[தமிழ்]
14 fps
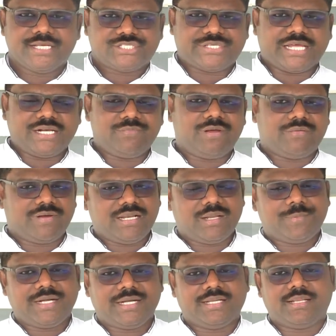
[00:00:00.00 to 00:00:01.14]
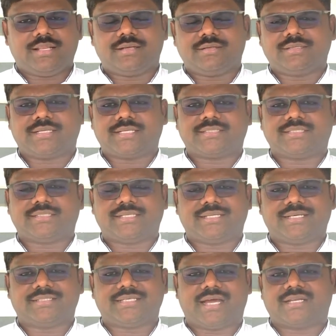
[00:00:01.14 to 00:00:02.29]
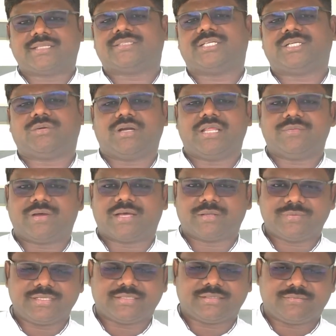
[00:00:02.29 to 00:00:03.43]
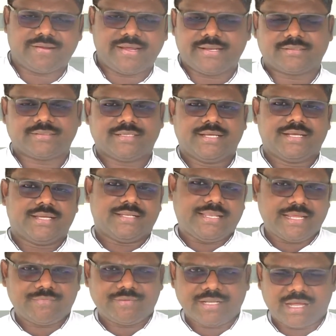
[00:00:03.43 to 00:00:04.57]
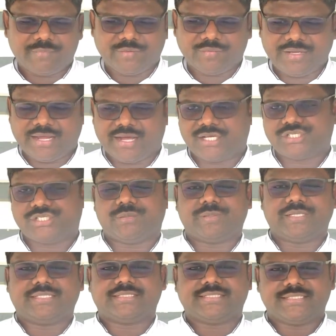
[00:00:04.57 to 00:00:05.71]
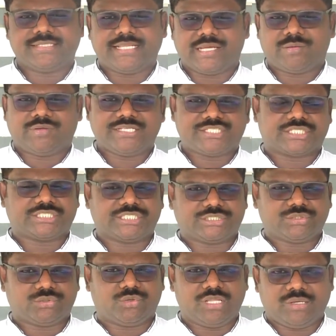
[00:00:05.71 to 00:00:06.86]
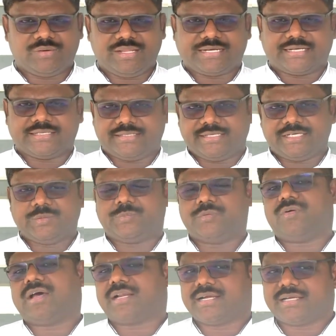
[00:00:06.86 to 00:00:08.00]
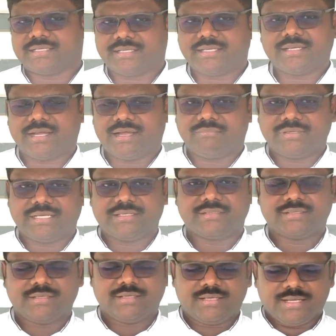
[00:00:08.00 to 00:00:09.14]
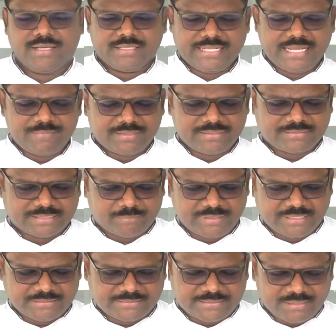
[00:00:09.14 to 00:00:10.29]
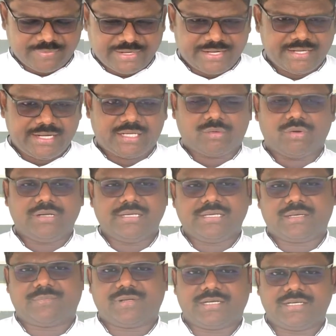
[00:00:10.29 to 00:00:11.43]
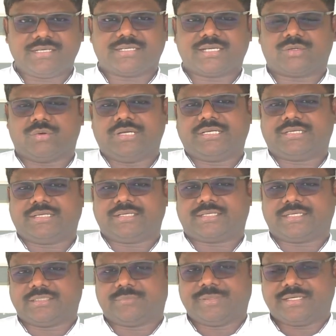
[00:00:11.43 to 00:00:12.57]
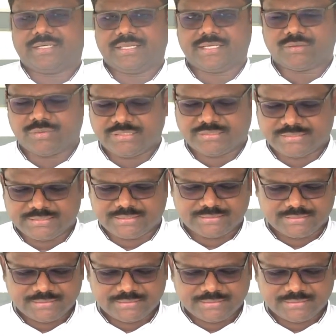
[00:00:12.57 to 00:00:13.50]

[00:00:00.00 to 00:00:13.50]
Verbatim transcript: சர்வ வல்லவரின் நிழல் இந்த தின தியானத்திற்கு உங்களை வரவேற்கிறேன் தேவன் தாமே உங்களை ஆசீர்வதித்து தேவனுடைய சத்தியத்திற்குள்ளே உங்களை கட்டி எழுப்புவாராக அமேன் தேவன் தமிழத்தில் வேண்டிக் கொள்ளுகிறவர்களுக்கு கொடுக்கிற கிருபைகளை குறித்து